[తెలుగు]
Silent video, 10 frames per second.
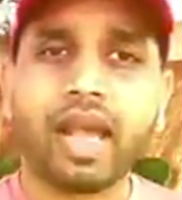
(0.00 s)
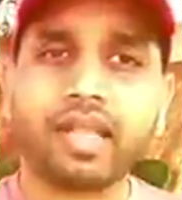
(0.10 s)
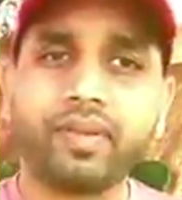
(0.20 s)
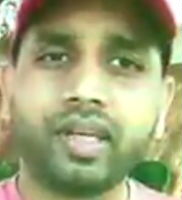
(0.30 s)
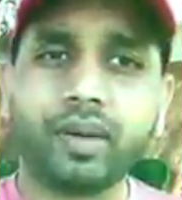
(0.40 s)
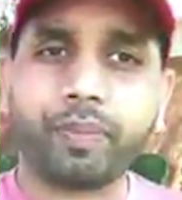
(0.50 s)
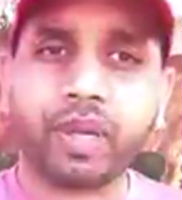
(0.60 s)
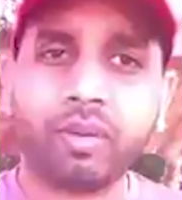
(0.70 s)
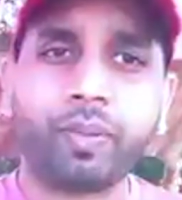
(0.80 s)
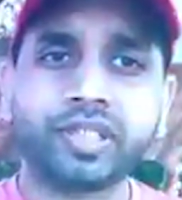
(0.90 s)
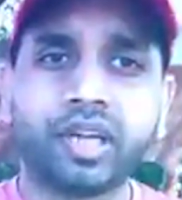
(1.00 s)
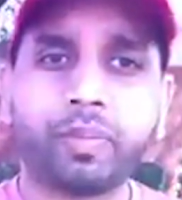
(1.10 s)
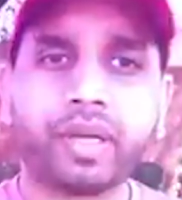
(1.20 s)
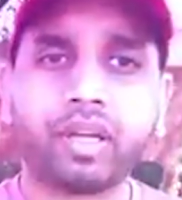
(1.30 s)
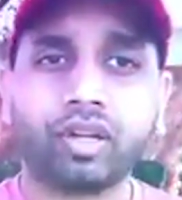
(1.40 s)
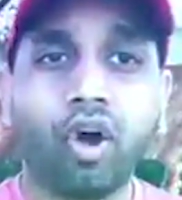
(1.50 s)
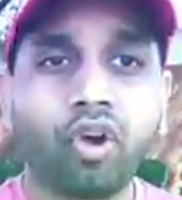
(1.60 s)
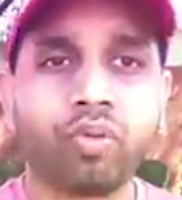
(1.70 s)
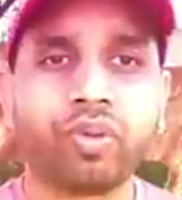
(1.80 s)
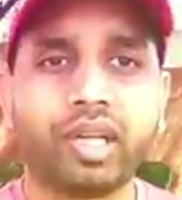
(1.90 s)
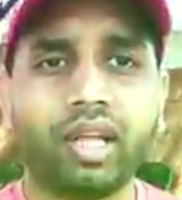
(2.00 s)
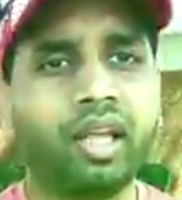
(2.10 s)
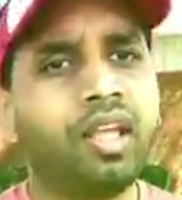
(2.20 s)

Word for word: అదేవిధంగా ప్రేమ ప్రజల పట్ల గౌరవం ఉంటే